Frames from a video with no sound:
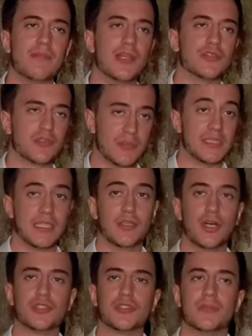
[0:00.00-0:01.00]
me la sono messa
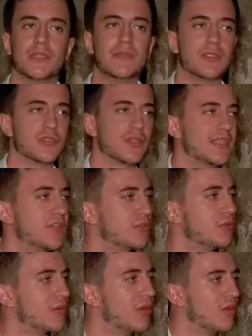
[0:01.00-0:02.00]
indosso prima, sono andato
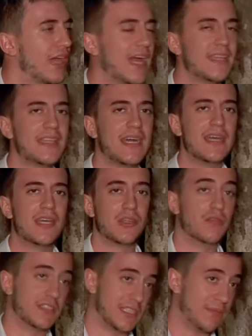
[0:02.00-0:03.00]
in una locanda
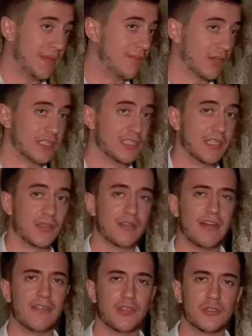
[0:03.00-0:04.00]
dove sapevo che si
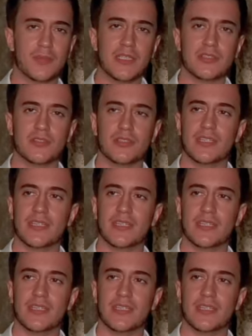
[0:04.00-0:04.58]
ritrovavano spesso i